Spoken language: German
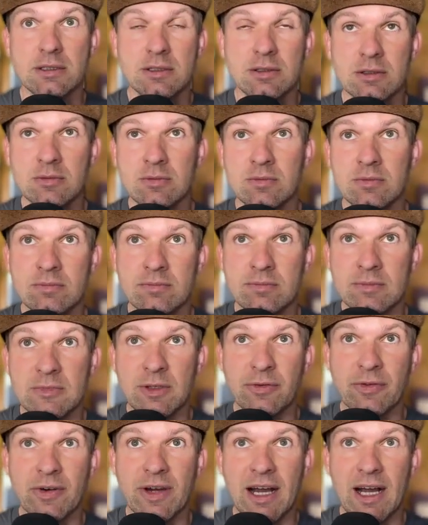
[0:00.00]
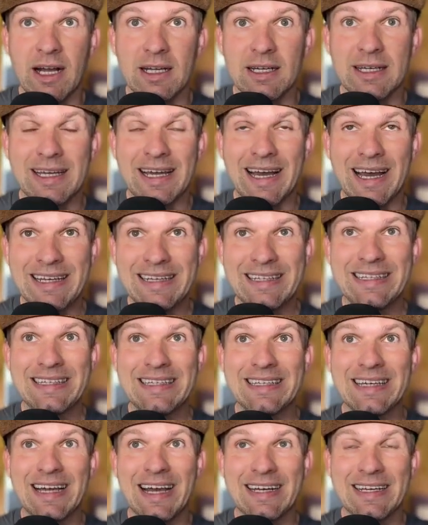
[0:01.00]
die Frage, kann
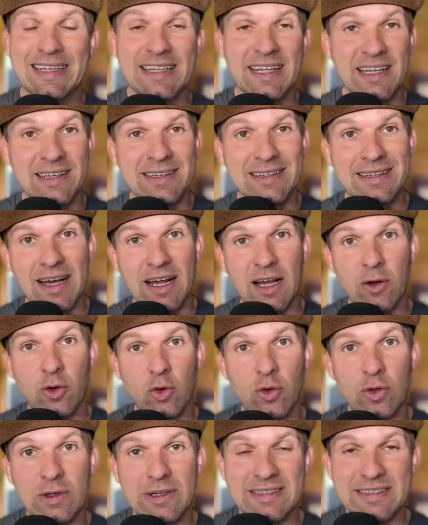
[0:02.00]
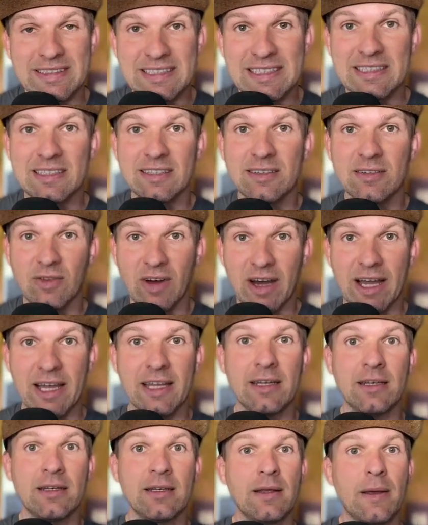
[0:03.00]
ich einen entalkoholisierten
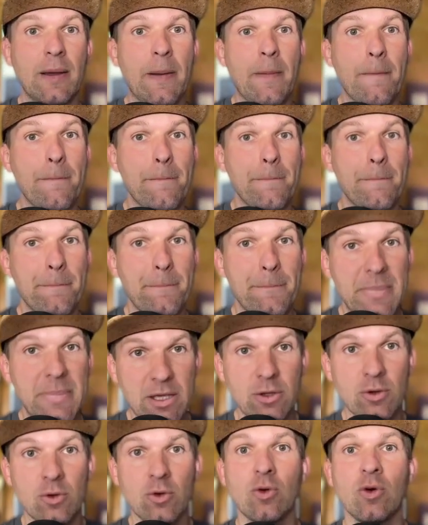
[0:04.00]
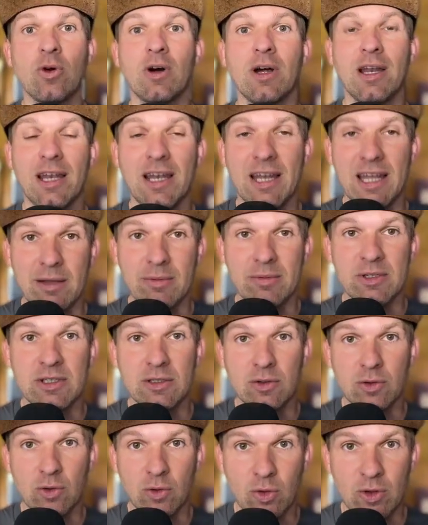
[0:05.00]
Wein bio
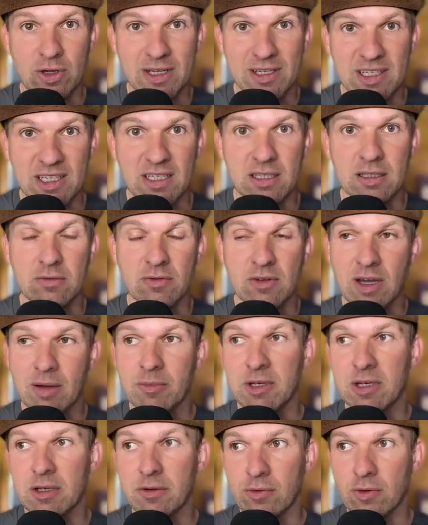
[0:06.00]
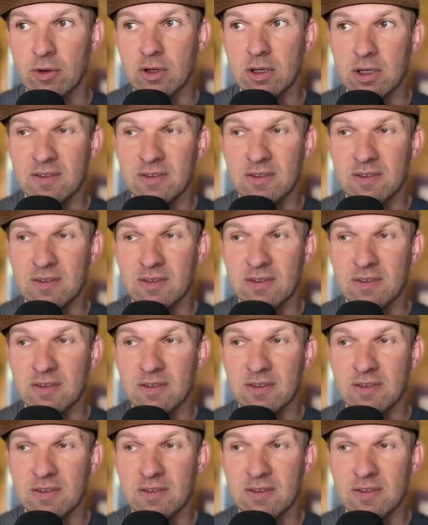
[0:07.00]
labeln oder nicht. Wir haben in der Folge